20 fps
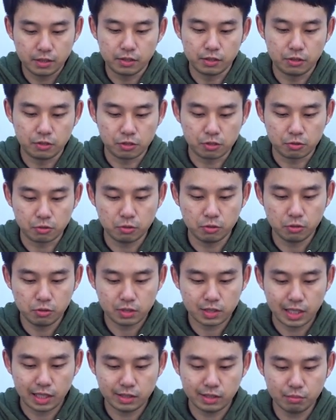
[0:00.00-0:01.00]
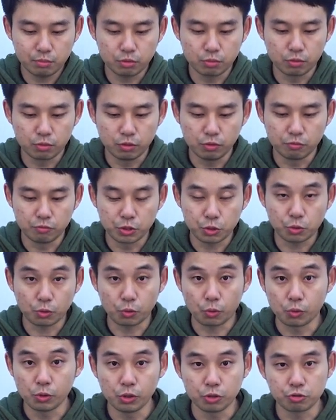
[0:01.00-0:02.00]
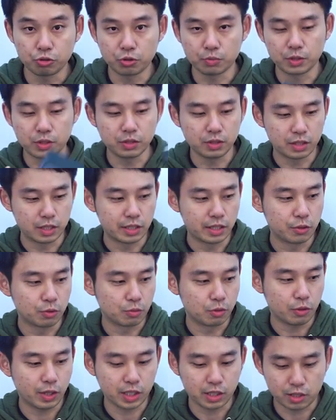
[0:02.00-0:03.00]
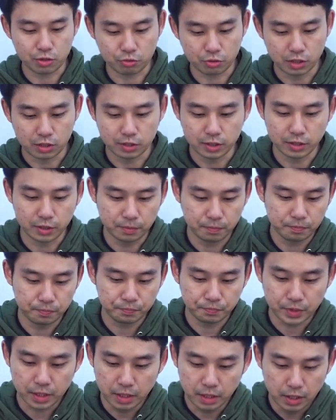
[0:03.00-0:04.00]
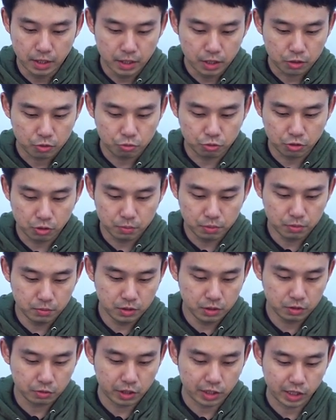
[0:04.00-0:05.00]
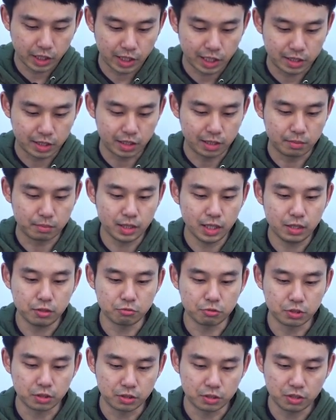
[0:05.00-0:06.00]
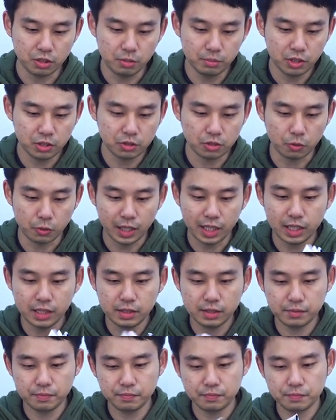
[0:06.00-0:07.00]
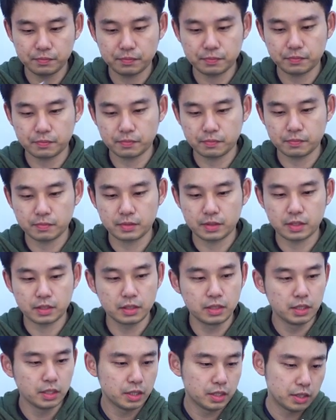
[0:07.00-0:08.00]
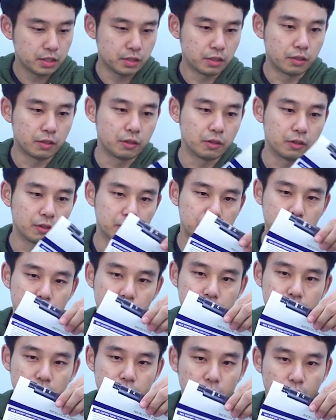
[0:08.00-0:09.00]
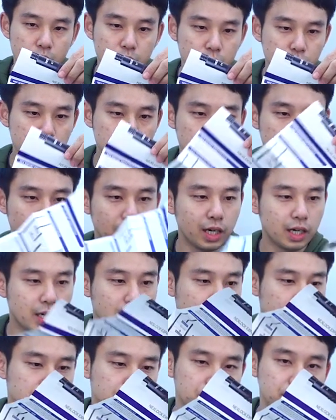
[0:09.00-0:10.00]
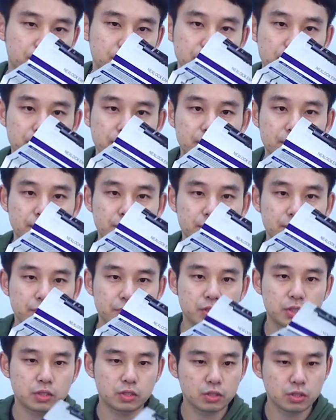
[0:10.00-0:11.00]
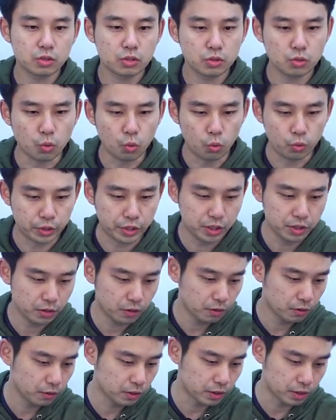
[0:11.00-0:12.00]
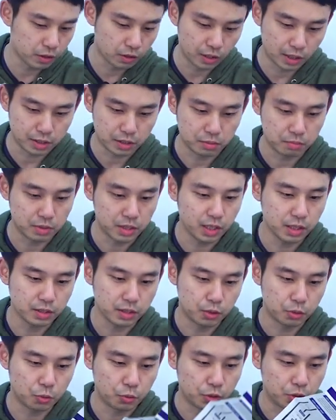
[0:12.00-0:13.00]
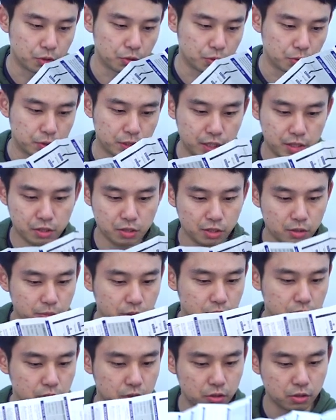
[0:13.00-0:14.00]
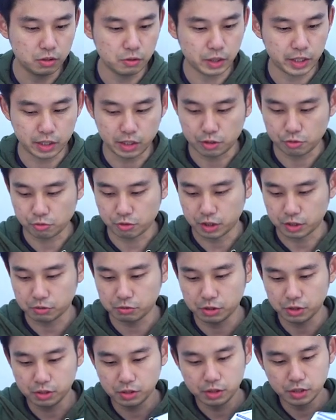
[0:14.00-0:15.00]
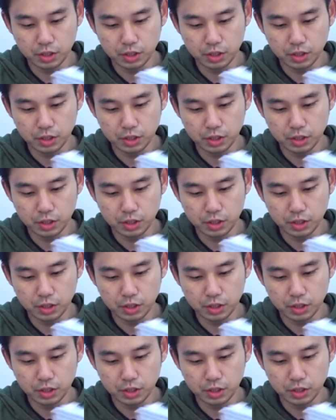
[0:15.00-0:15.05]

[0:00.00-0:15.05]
이런 식으로 상단 부분을 위쪽으로 올려주시면 내용물을 확인할 수가 있는데요. 구성품은 굉장히 간단합니다. 우선 설명서와 어, 기본 영문과 음, 독일어인 것 같습니다. 네, 독일어로 된 설명서를 확인할 수가 있고요.